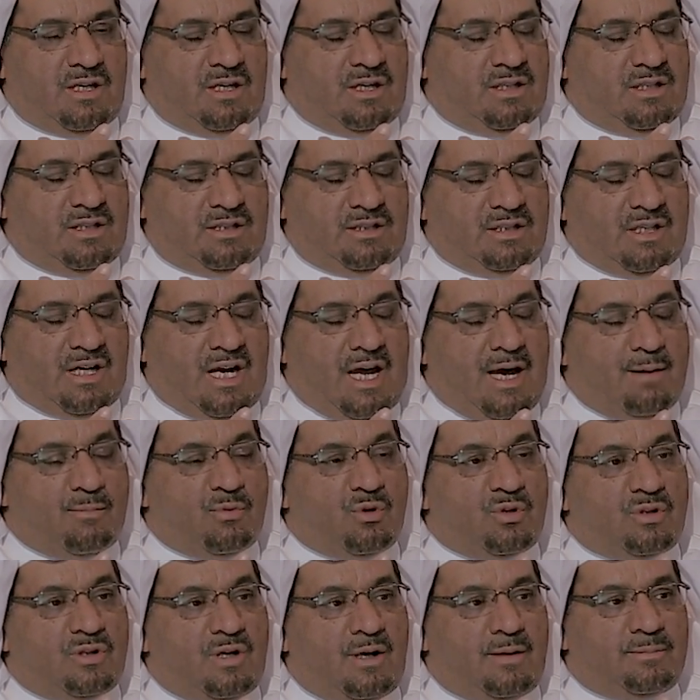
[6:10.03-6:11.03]
آه،
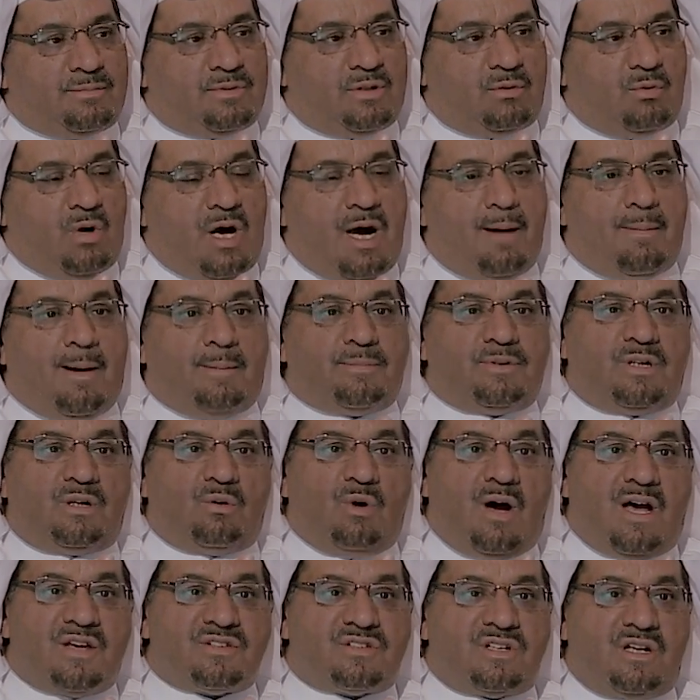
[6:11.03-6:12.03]
يرحمه عبد الوهاب عبد
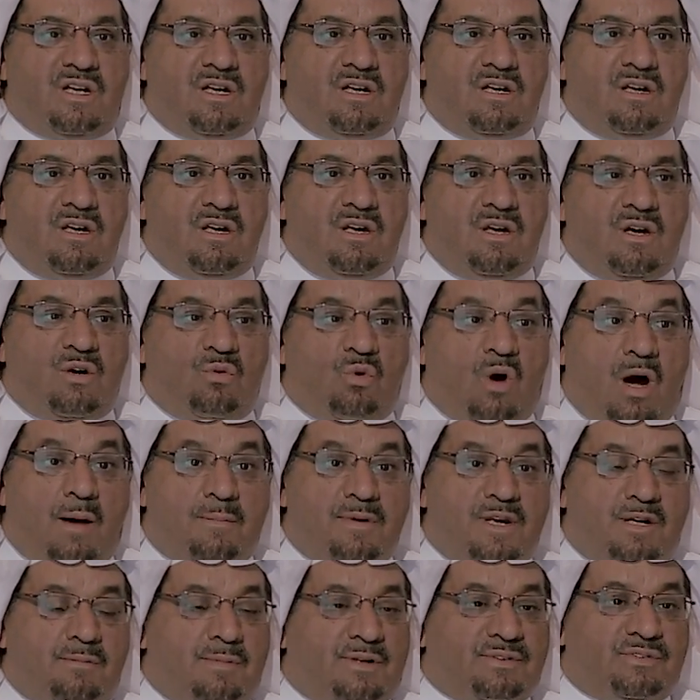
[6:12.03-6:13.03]
الواسع
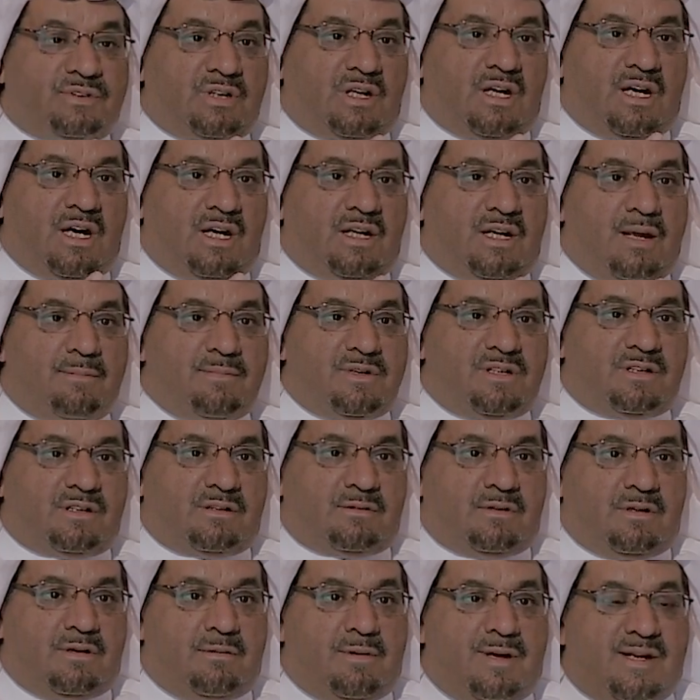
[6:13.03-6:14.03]
وأمير المنطقة
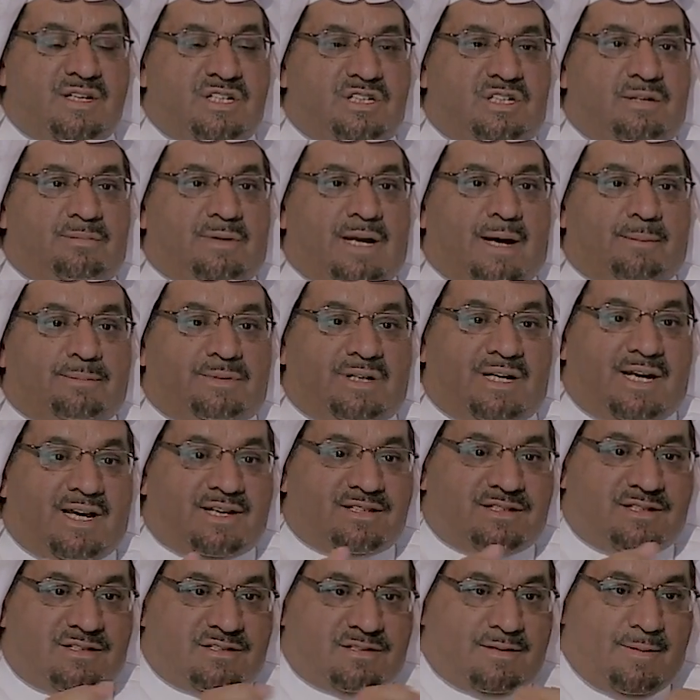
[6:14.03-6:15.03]
الأمير ماجد بن عبد
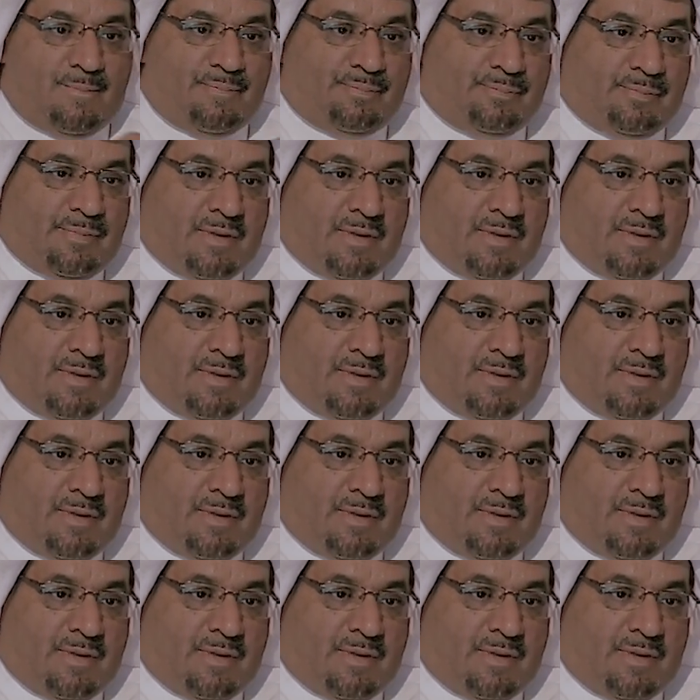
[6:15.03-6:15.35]
العزيز